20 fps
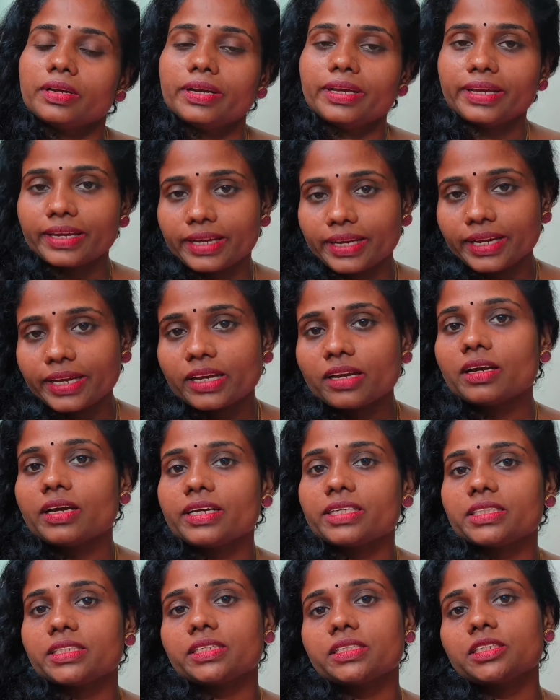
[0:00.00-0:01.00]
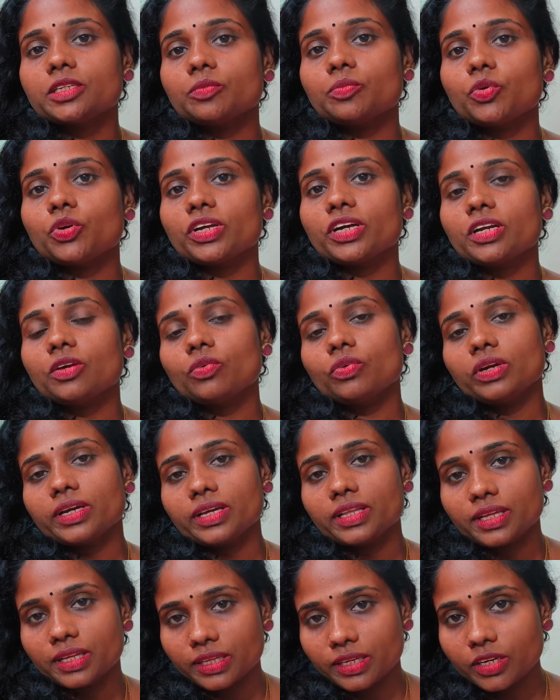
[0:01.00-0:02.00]
நீங்கள் எங்கே எக்ஸ்டென்ஷன் போட்டாலும்
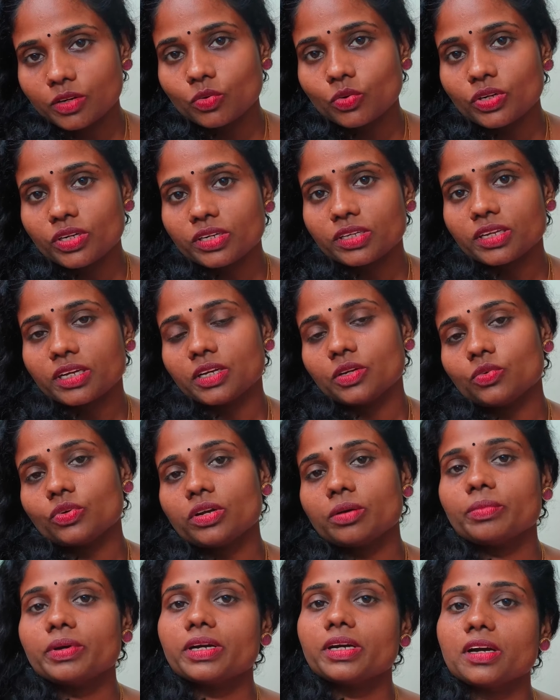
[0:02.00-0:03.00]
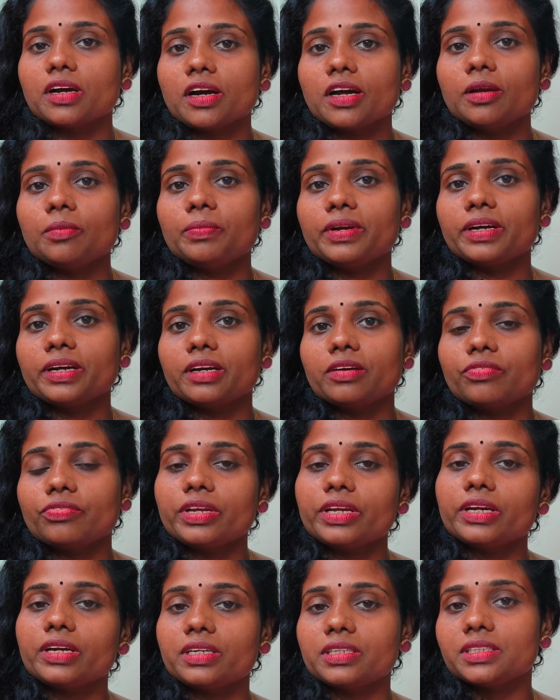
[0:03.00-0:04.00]
உங்களுக்கு ஏதாவது டவுட் இருந்தாலும் நமக்கு கால் பண்ணுங்கள்
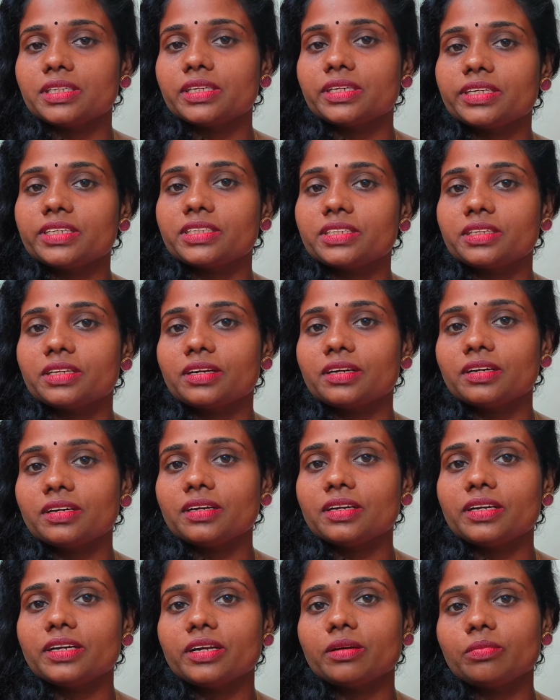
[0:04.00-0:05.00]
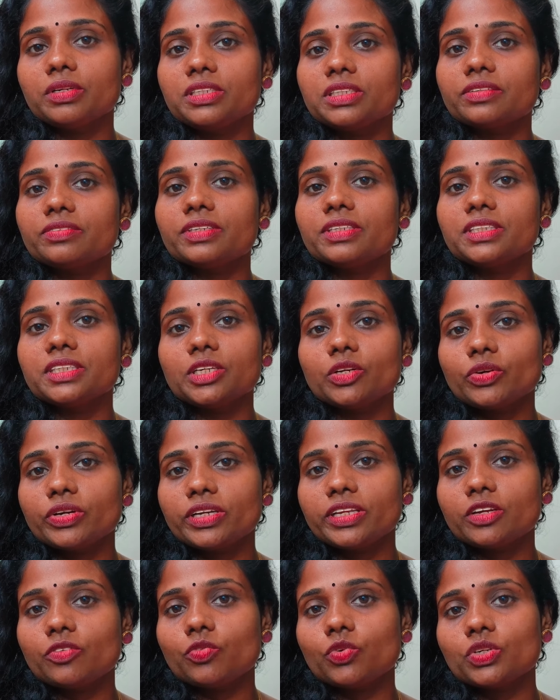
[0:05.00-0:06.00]
ஃப்ரீ கன்சல்டேஷன் தான் டபுள் செவன் ஜீரோ
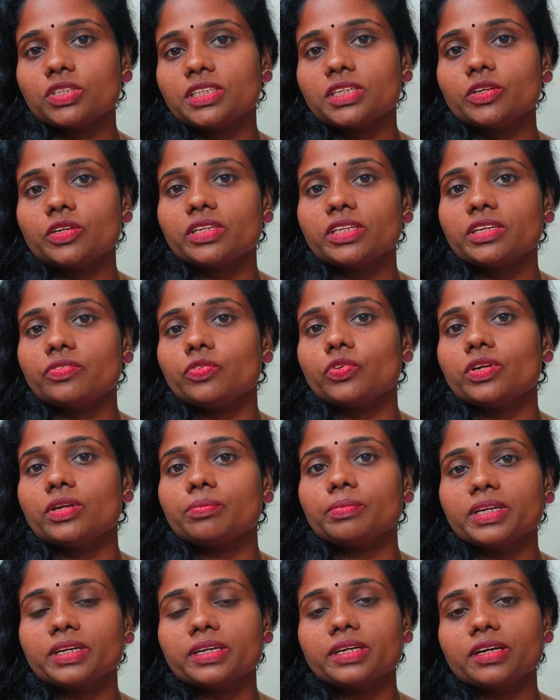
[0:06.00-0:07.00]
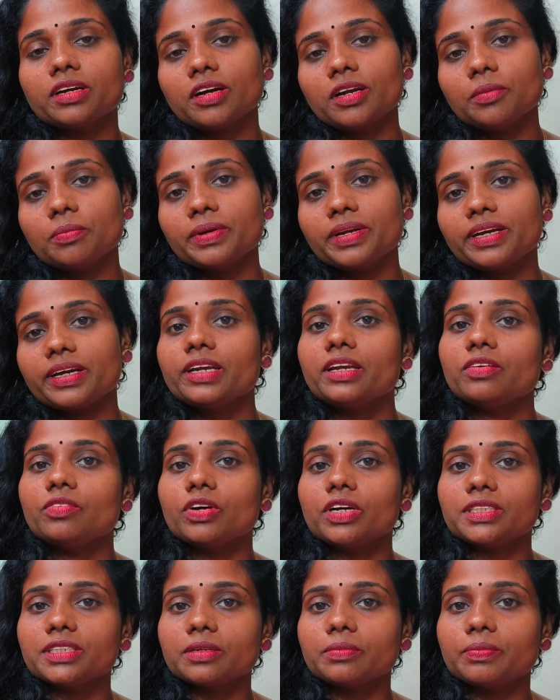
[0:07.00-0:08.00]
எயிட் த்ரீ ஃபோர் ஜீரோ எயிட் த்ரீ ஃபோர் நம்பருக்கு கால் பண்ணுங்கள்
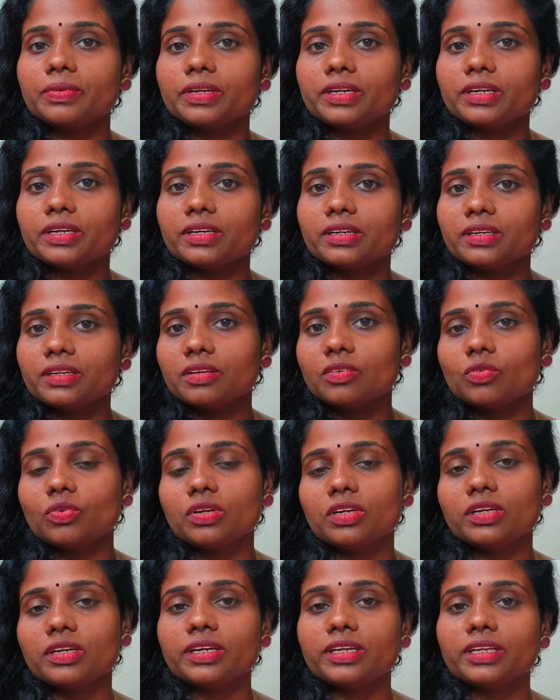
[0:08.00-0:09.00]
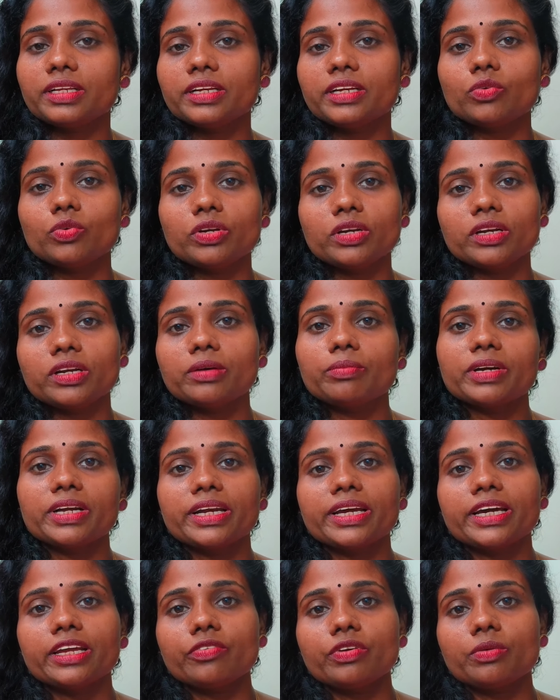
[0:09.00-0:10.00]
இல்லை வாட்ஸ்அப் பண்ணுங்கள் உங்களுக்கு எந்த டவுட்னாலும்
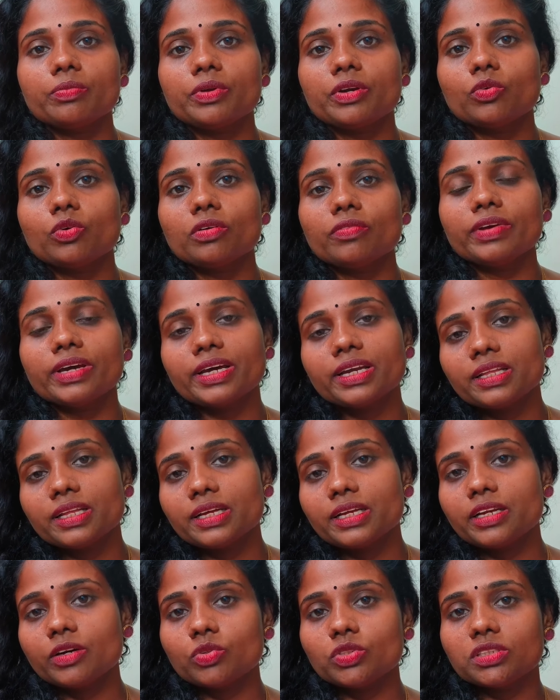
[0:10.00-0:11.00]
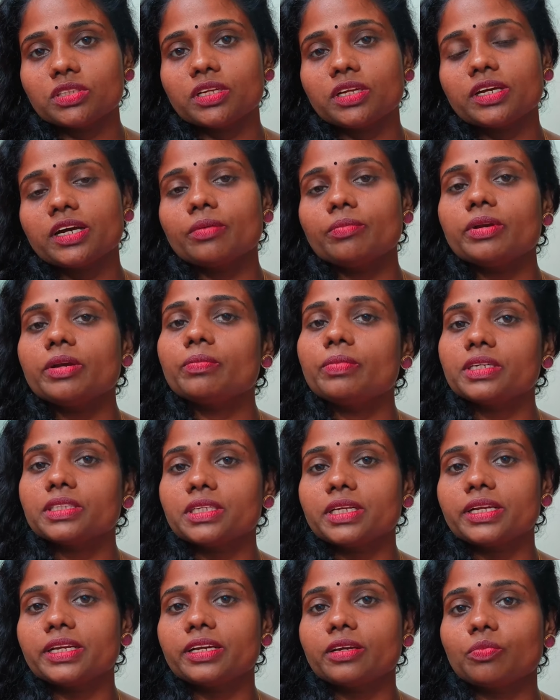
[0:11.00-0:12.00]
நம்ம கிளாரிஃபை பண்ணுவோம் வேறு ஏதாவது டவுட்ஸ் இருந்தாலும் கமெண்ட்
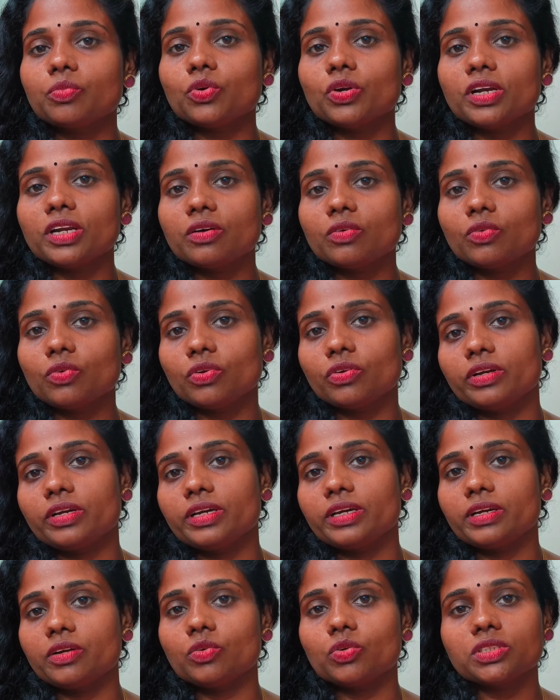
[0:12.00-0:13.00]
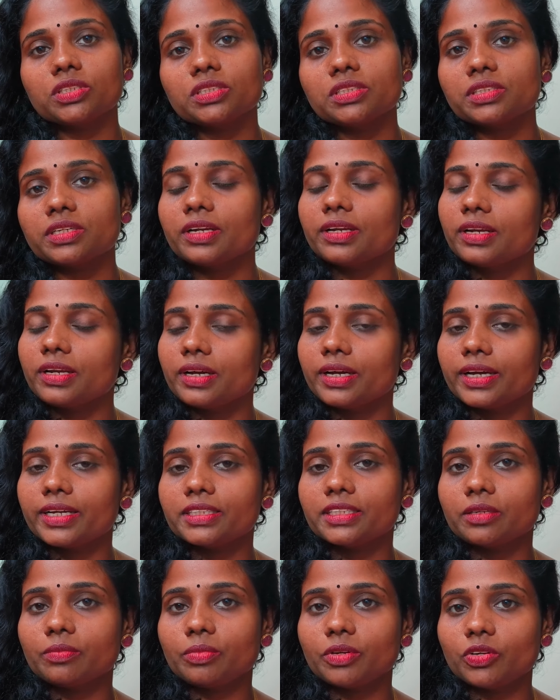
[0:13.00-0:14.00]
பாக்ஸில் நீங்கள் போடலாம் உங்களோட கொஷின்ஸ்க்கெல்லாம் நாங்கள்
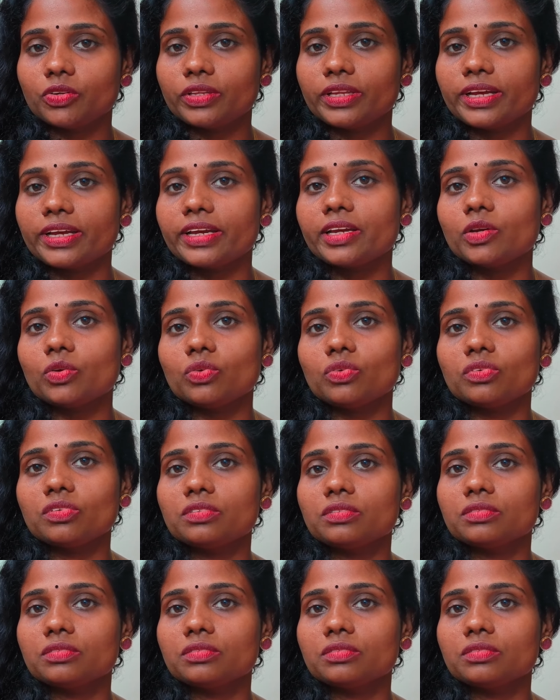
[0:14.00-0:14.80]
ஆன்சர் பண்ணுறோம் தேங்க்யூ